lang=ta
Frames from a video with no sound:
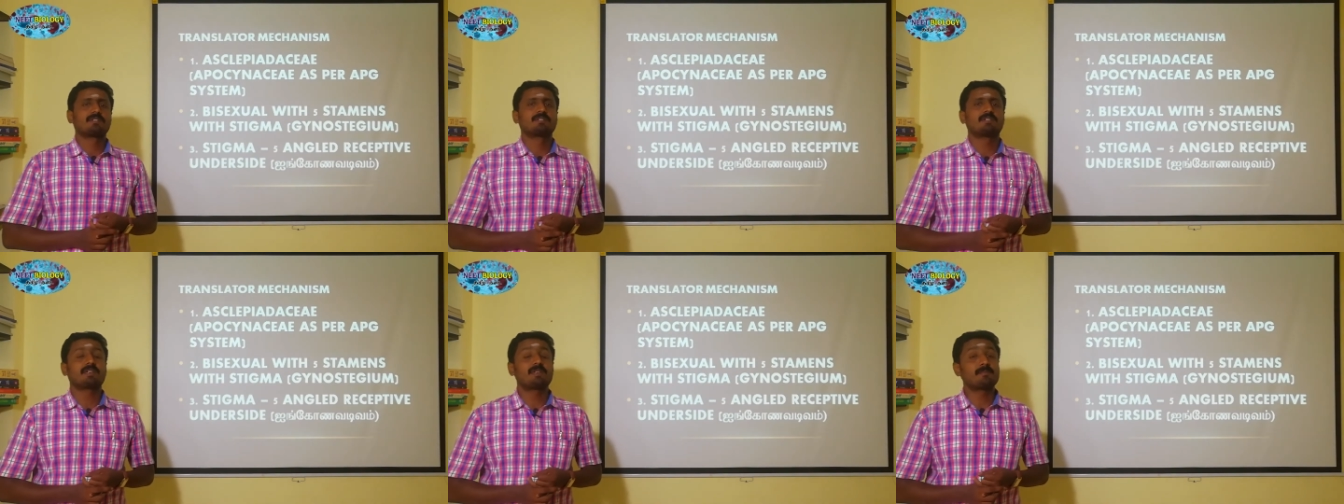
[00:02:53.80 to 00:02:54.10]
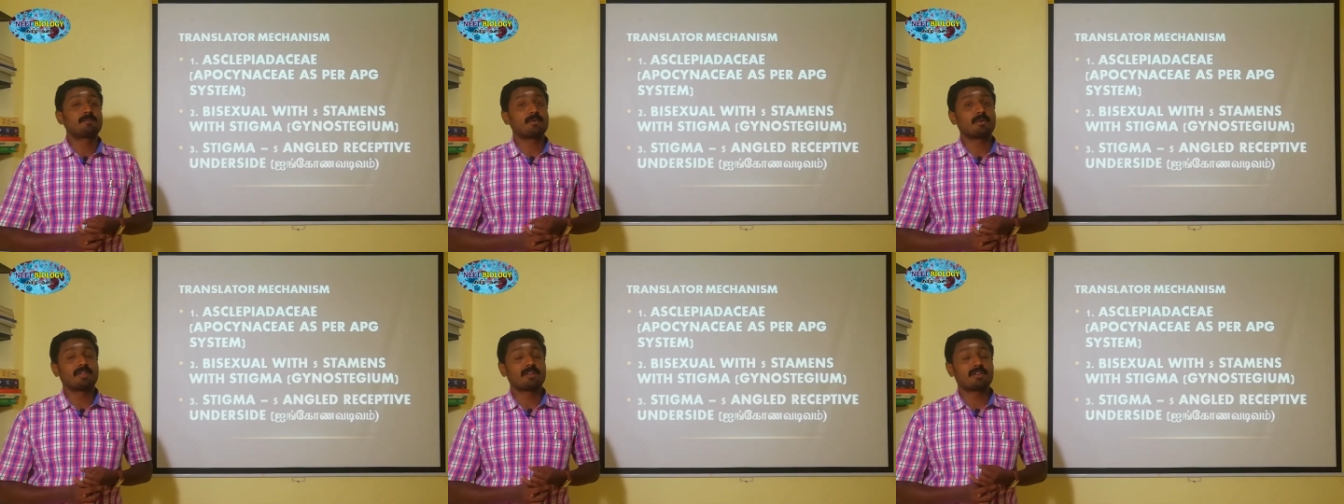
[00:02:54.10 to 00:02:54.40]

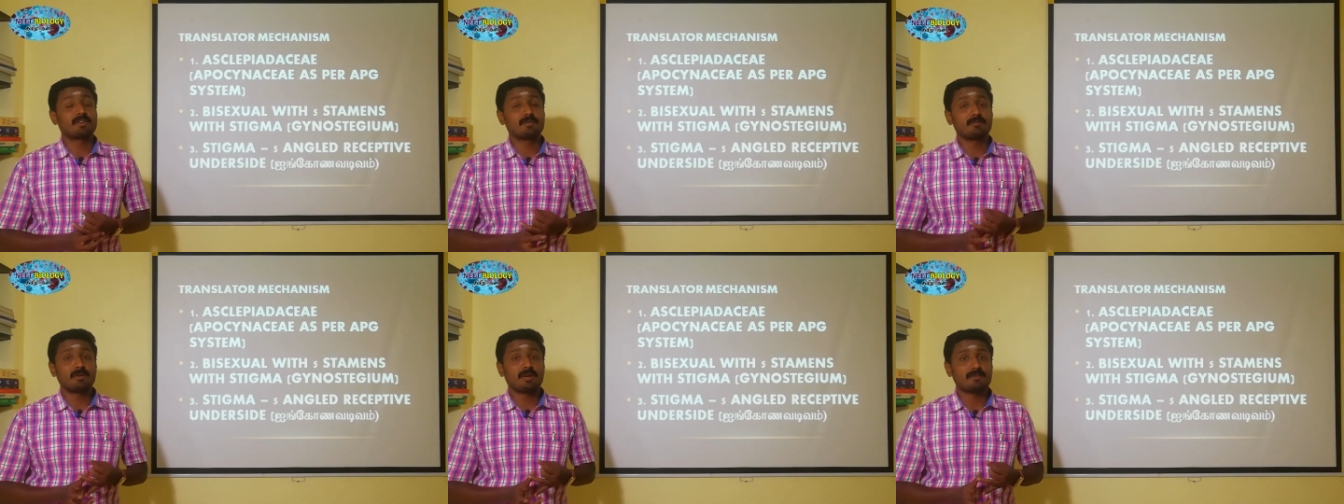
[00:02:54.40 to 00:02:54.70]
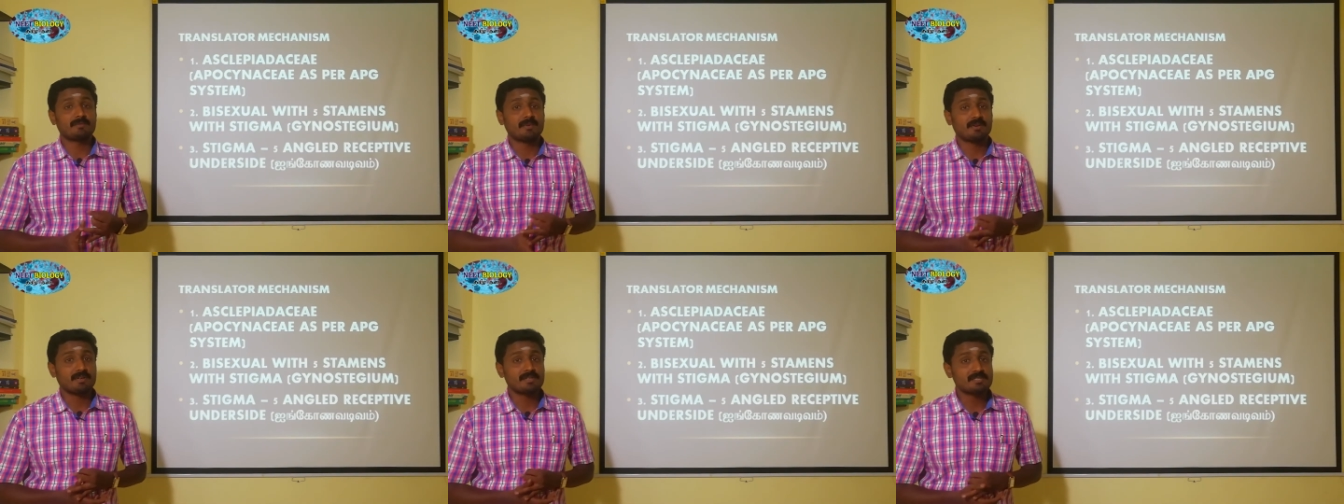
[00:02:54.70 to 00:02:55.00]
ரீப்ரொடக்டிவ்
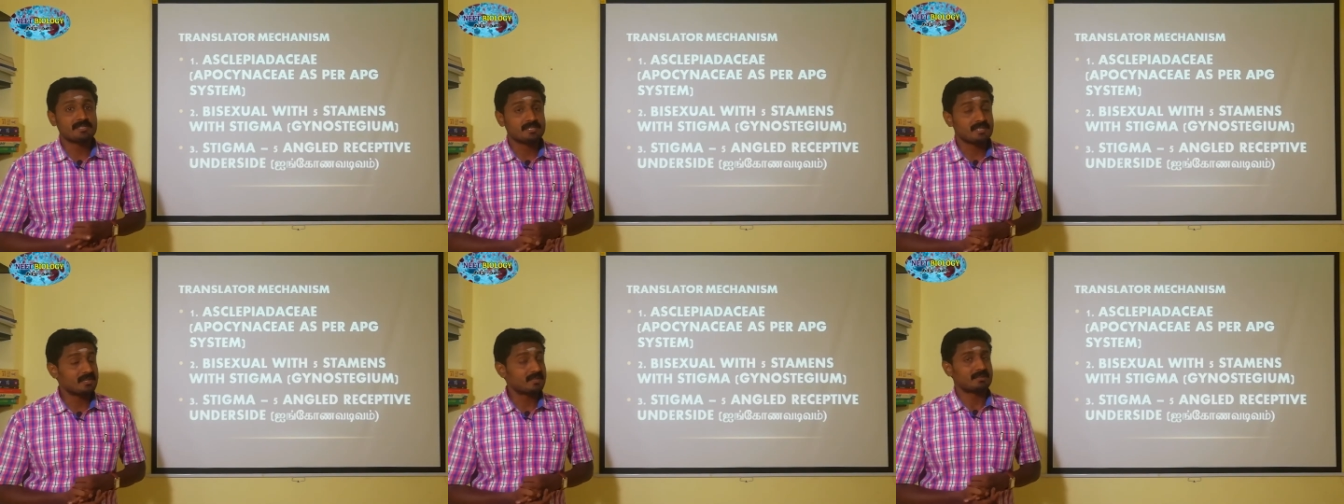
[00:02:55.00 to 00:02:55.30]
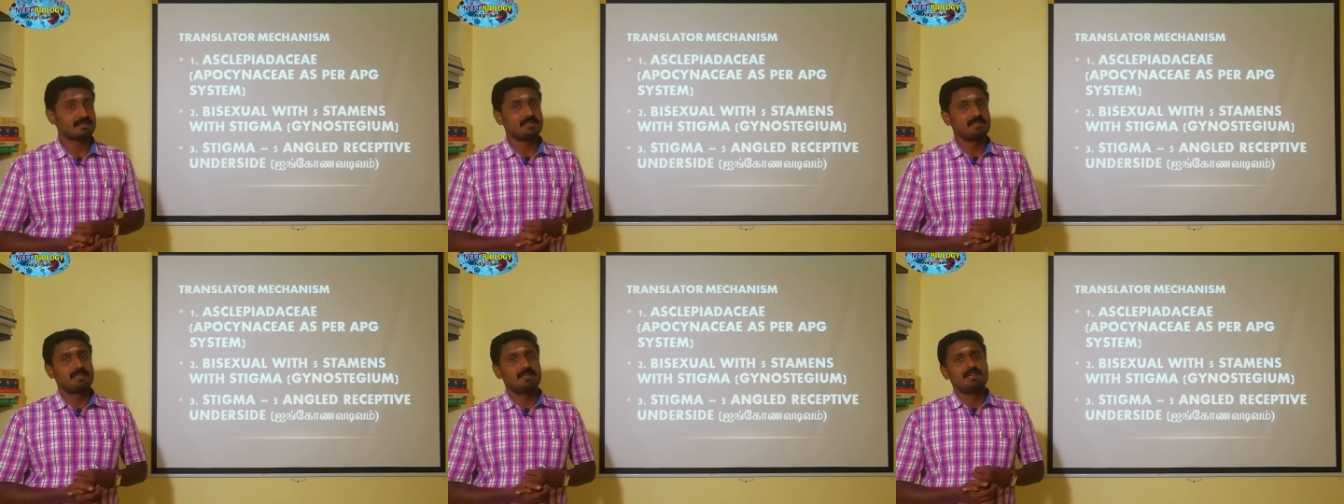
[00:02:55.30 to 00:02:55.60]
மார்ஃபாலஜியில்
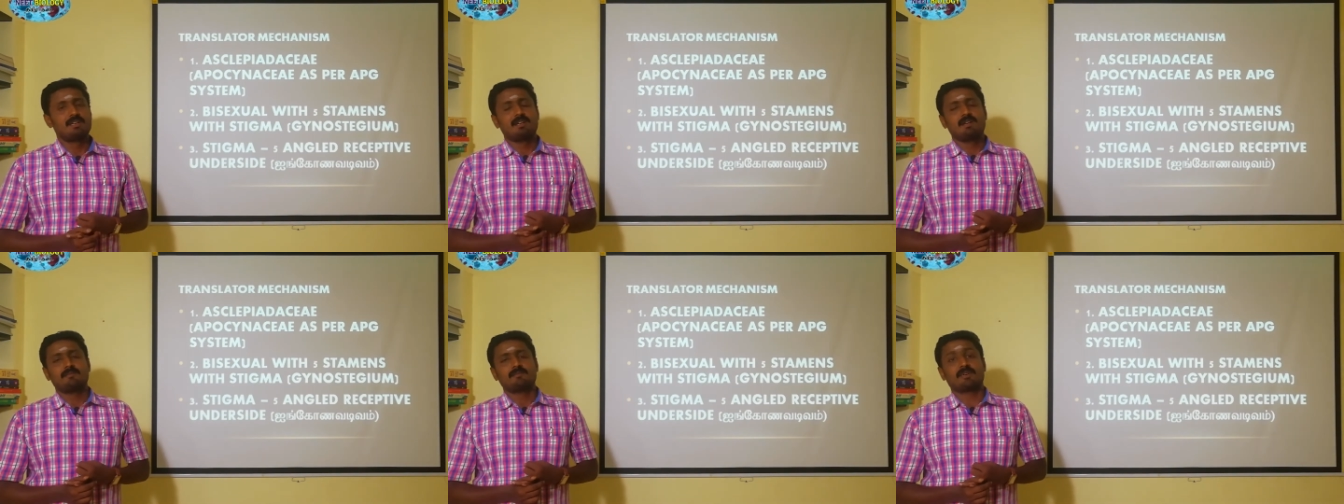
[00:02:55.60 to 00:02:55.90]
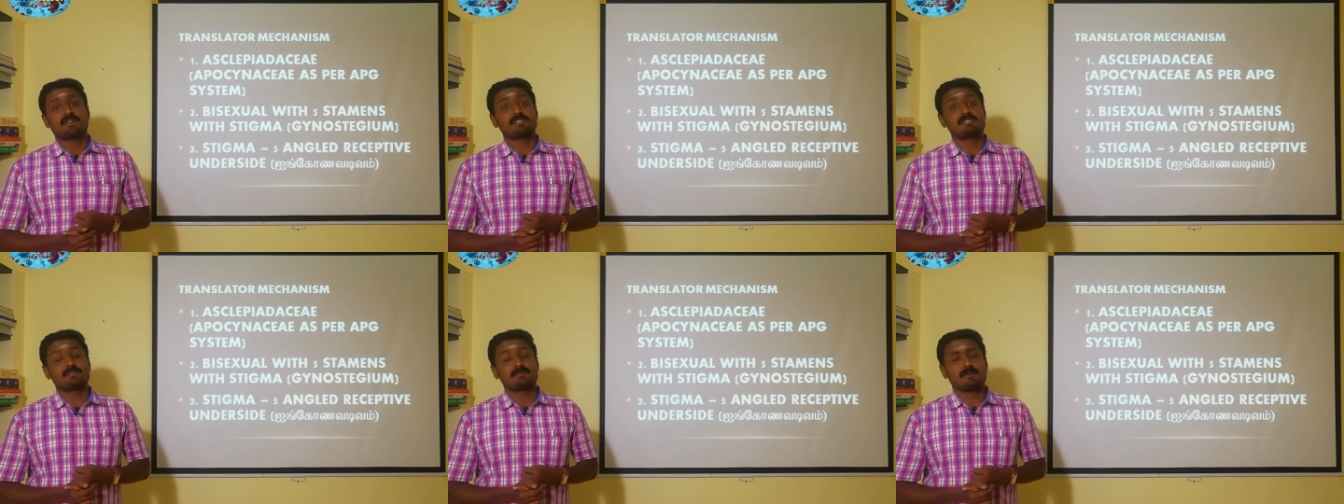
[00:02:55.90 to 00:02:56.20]

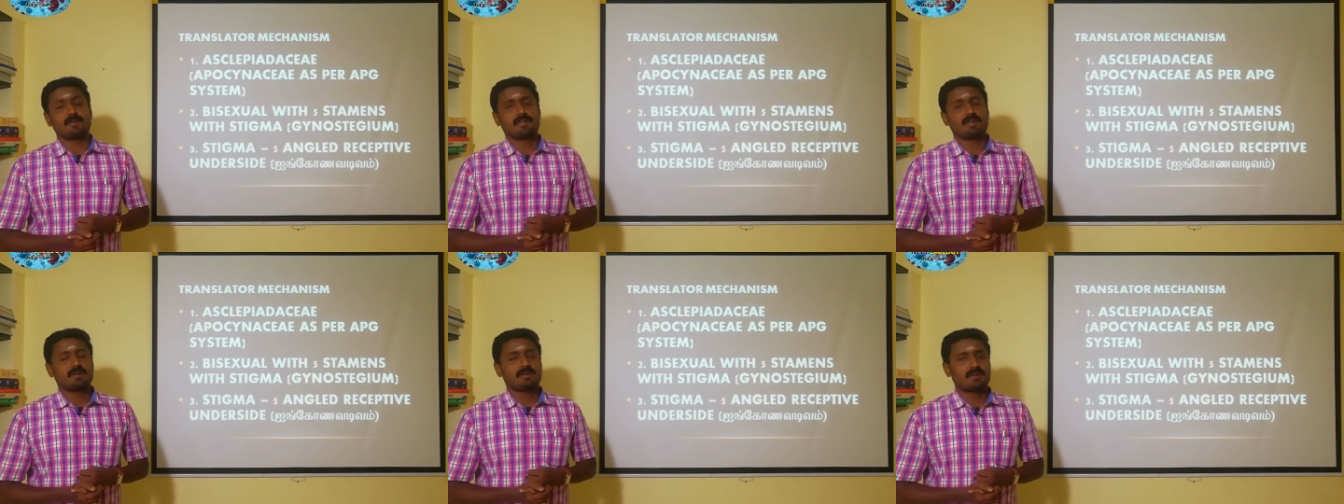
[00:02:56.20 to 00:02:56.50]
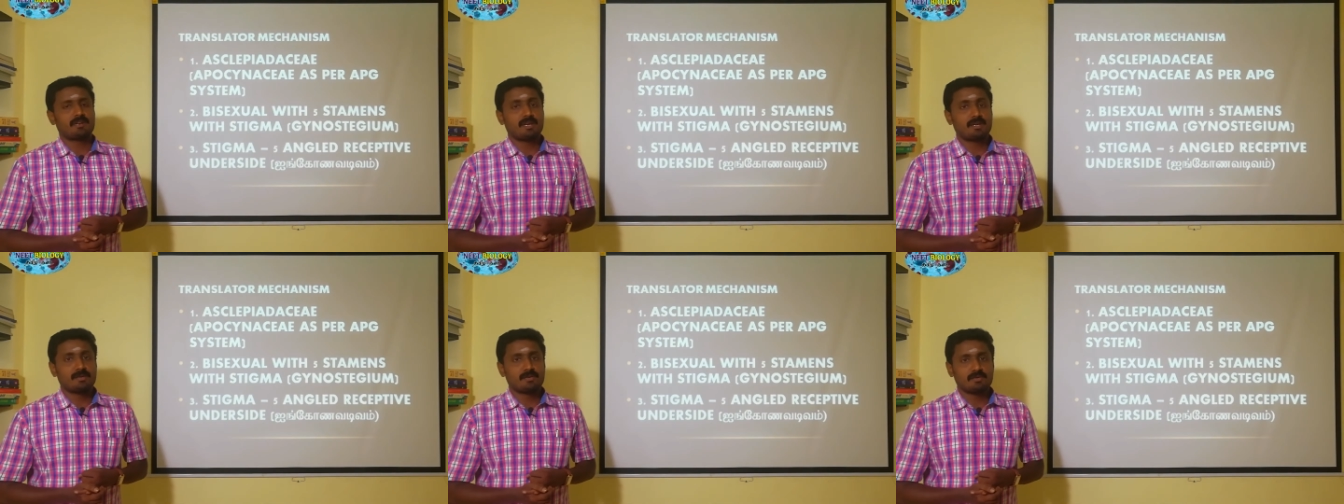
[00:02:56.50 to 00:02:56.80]
படிச்சிருப்பீங்க
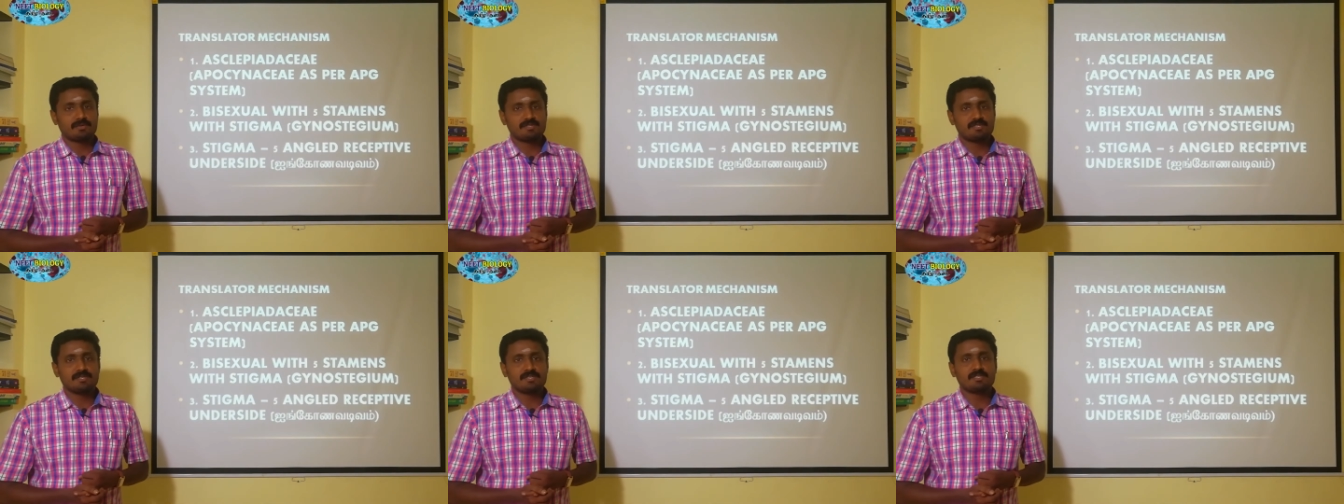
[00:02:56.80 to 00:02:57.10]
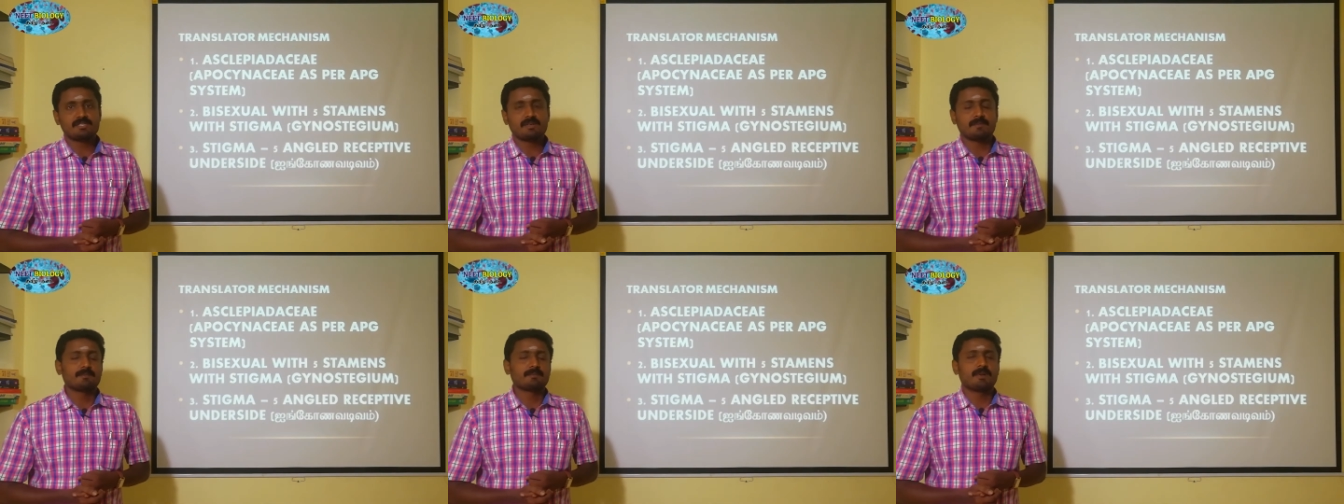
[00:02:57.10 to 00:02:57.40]

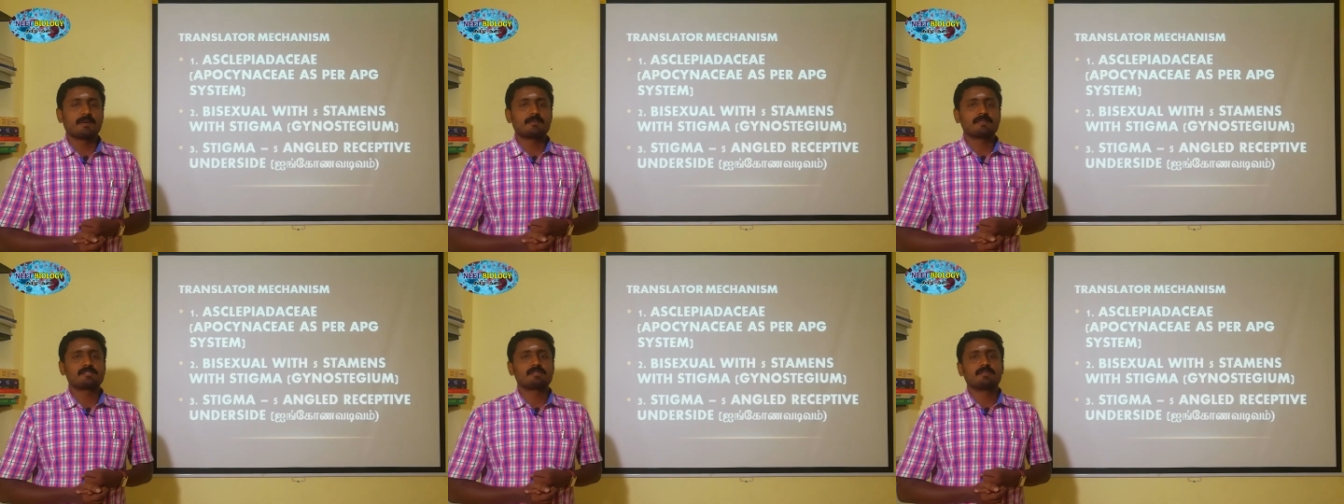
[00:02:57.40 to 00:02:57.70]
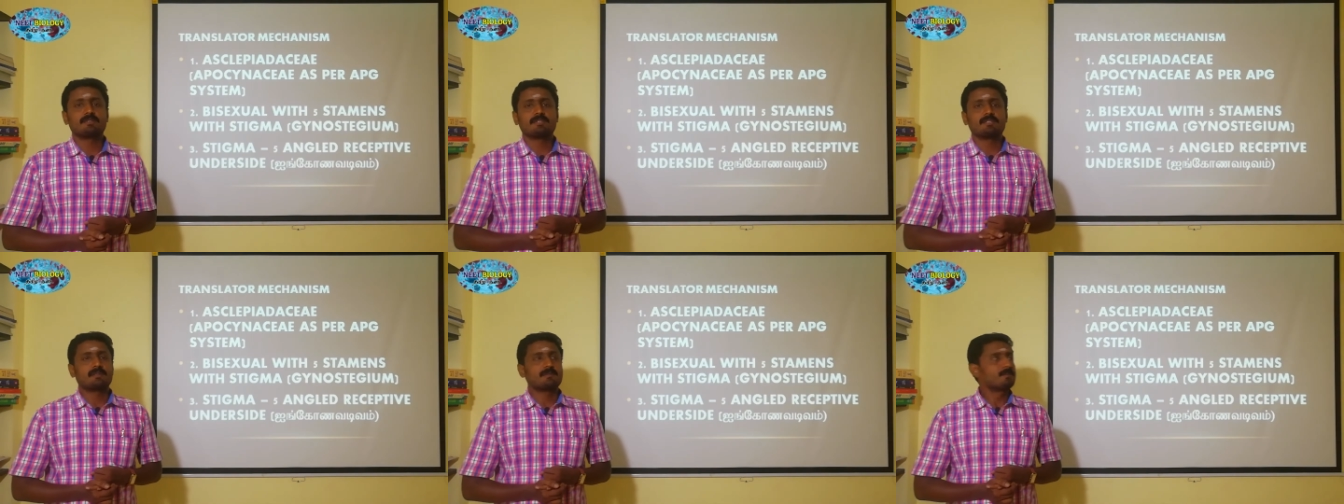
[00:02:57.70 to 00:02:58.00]
கைனோஸ்டீஜியம் அப்படின்னு
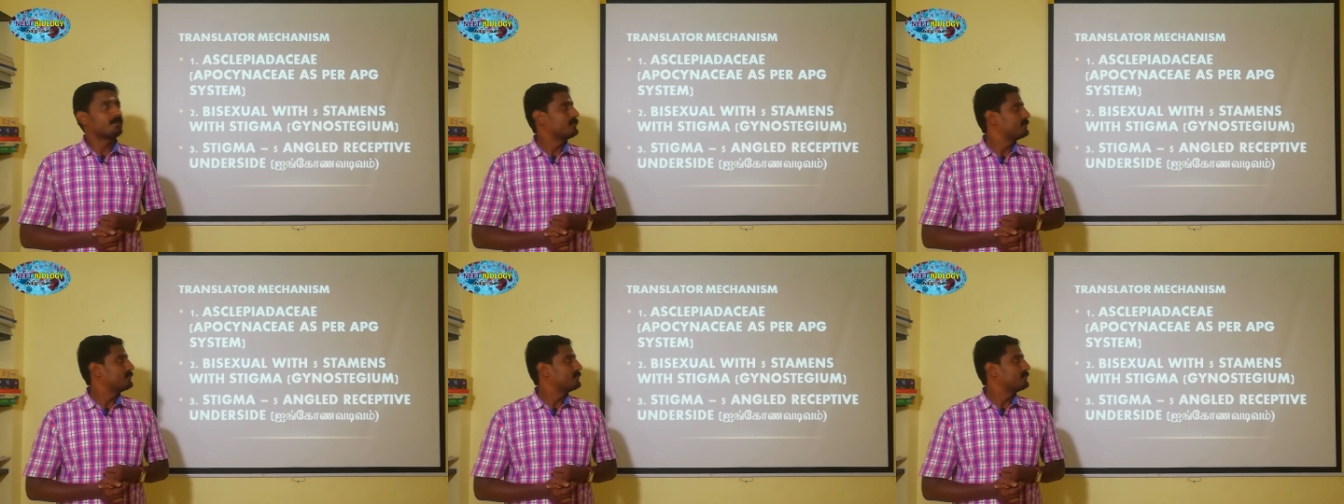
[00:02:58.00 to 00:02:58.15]
சொல்லிட்டு